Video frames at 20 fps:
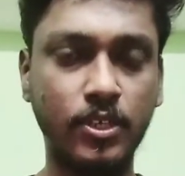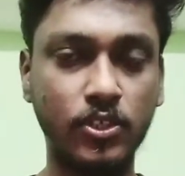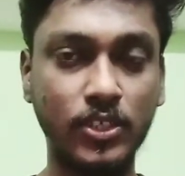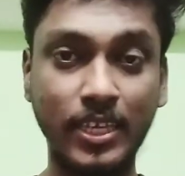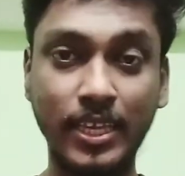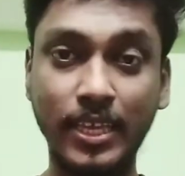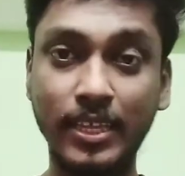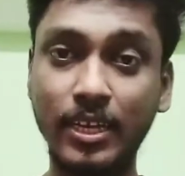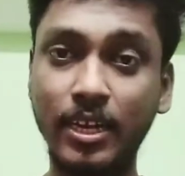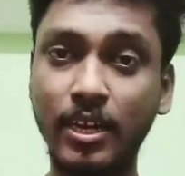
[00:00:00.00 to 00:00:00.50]
ஸோ
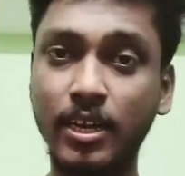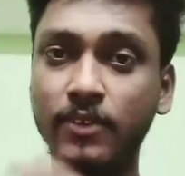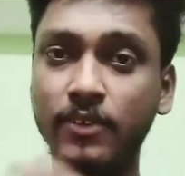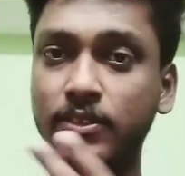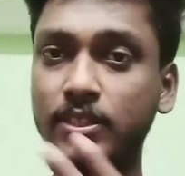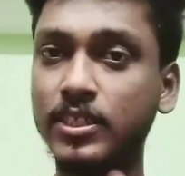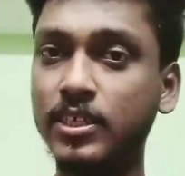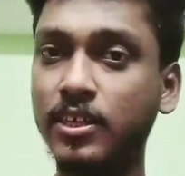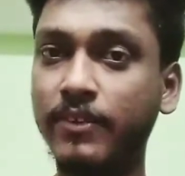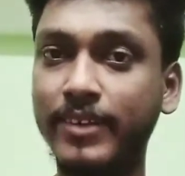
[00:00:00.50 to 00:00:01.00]
எதனால்
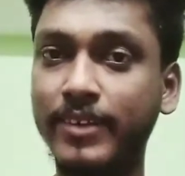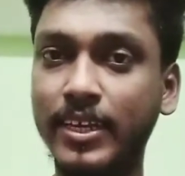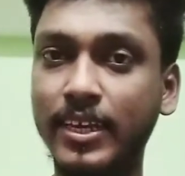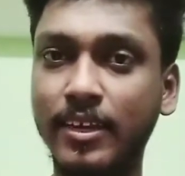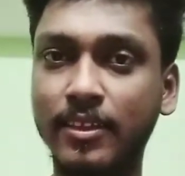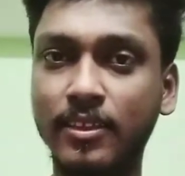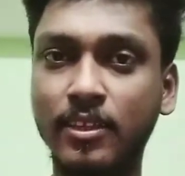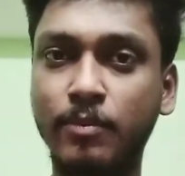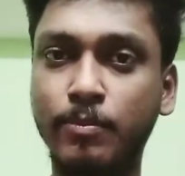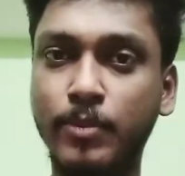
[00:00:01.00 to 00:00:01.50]
வந்து அவர்
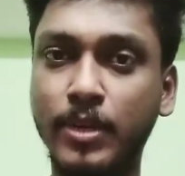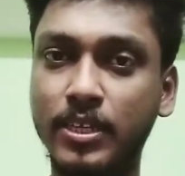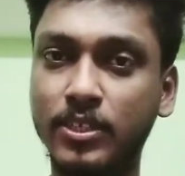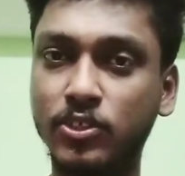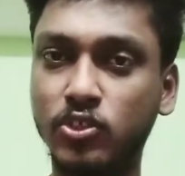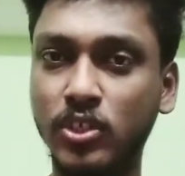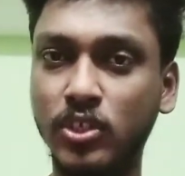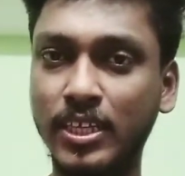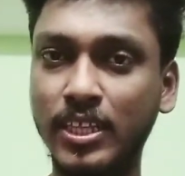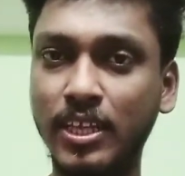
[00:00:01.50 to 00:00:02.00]
இறந்துருப்பார்
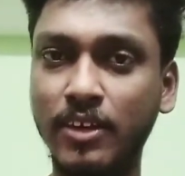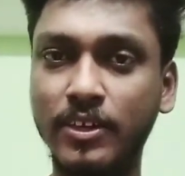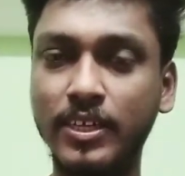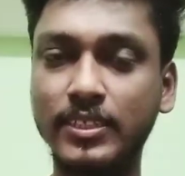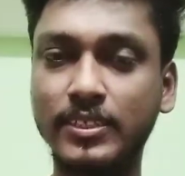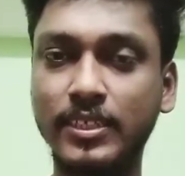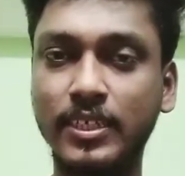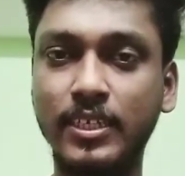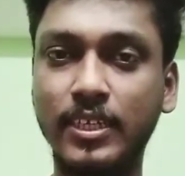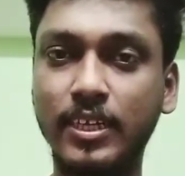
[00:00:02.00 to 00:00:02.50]
ஸோ எதாவது
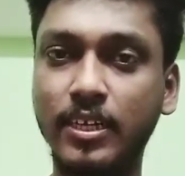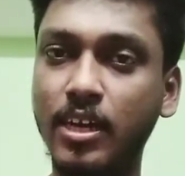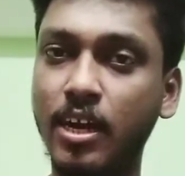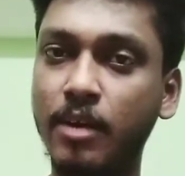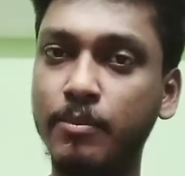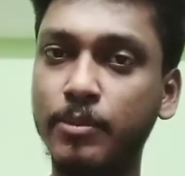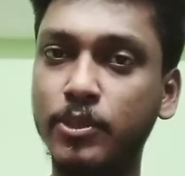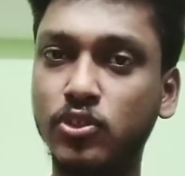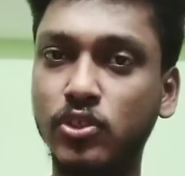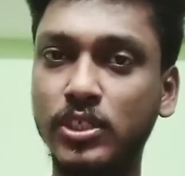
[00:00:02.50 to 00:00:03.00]
ரீசன் இருக்கா
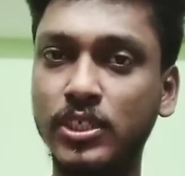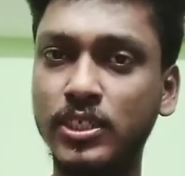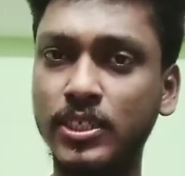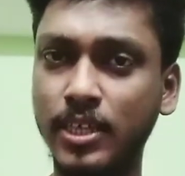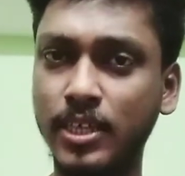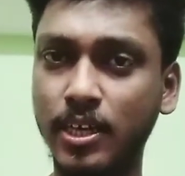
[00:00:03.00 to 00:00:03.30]
அப்படின்னு சொல்லிட்டு